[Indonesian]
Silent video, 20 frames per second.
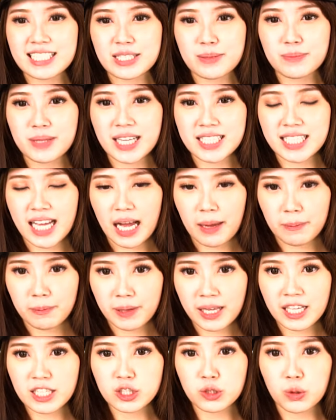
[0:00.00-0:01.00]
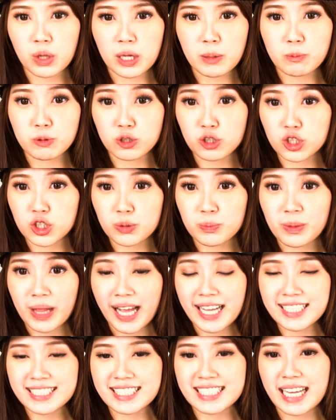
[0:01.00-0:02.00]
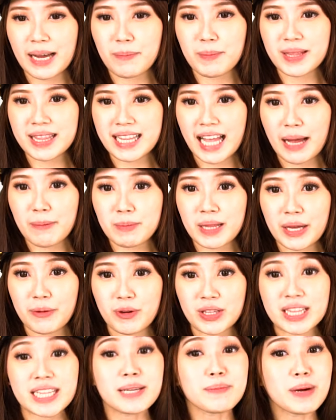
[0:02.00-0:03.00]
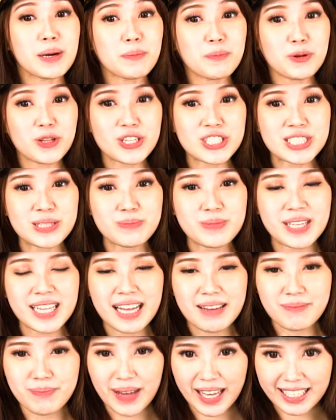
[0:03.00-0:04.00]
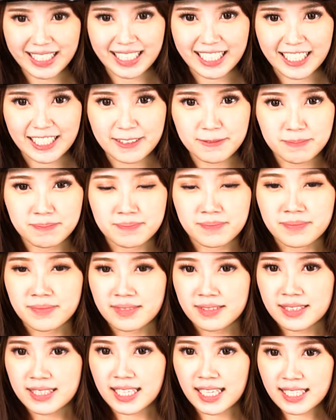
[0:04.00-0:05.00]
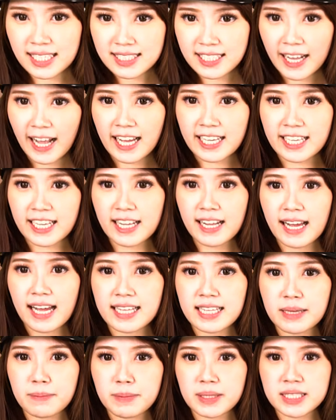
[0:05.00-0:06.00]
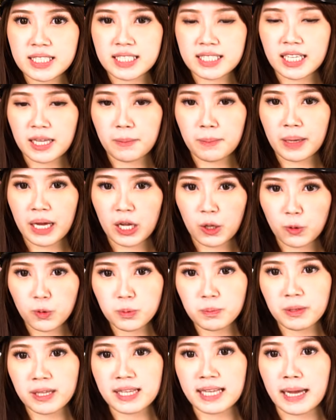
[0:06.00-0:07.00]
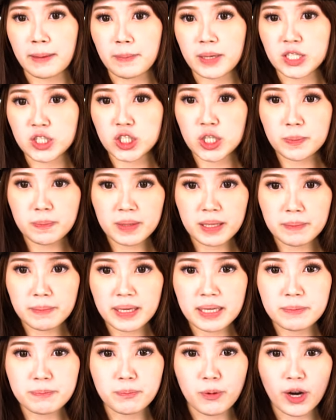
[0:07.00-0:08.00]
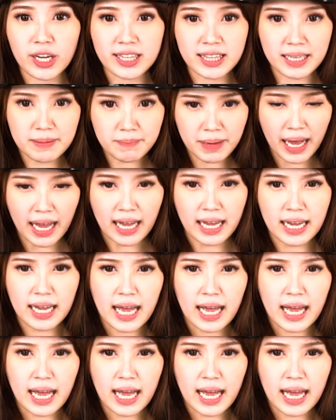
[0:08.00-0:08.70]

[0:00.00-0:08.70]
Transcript: 11 April 2017 jam 6 lewat 59 pagi. Dan yang terakhir ada misi terbaru bernama suplemen poin lemah